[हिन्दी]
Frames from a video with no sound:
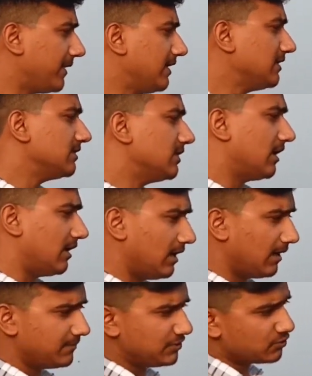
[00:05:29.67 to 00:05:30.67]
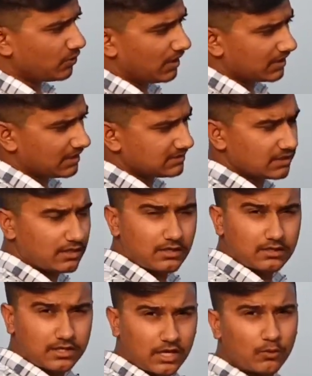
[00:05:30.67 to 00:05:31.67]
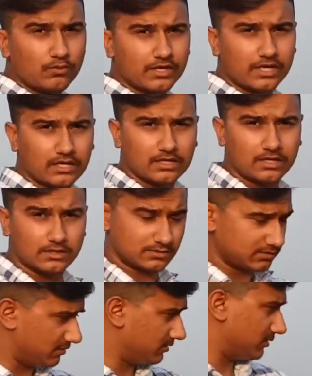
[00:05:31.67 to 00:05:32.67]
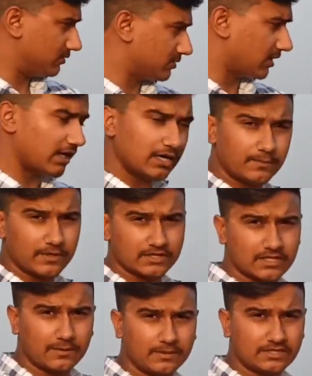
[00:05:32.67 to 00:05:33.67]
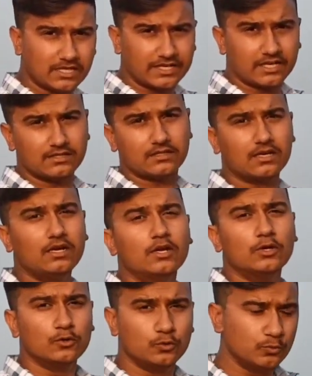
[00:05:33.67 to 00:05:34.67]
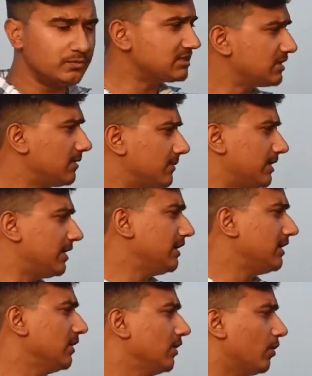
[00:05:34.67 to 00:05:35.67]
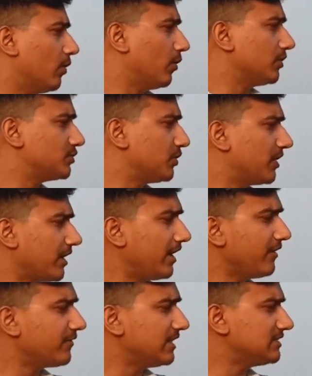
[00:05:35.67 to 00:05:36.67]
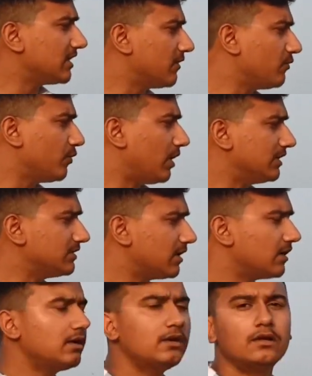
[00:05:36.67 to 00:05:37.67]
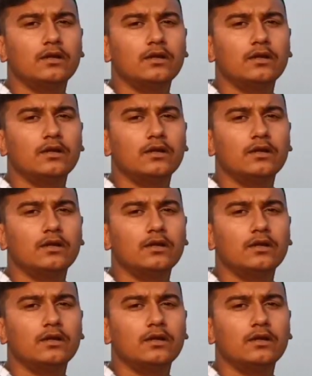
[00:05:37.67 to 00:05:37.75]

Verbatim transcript: पे आप इसको हल्का सा डाउन कर करना पड़ता है हमें ताकि अंदर ह्यूमस ना बने और जो रेन वाइजर है वो अंदर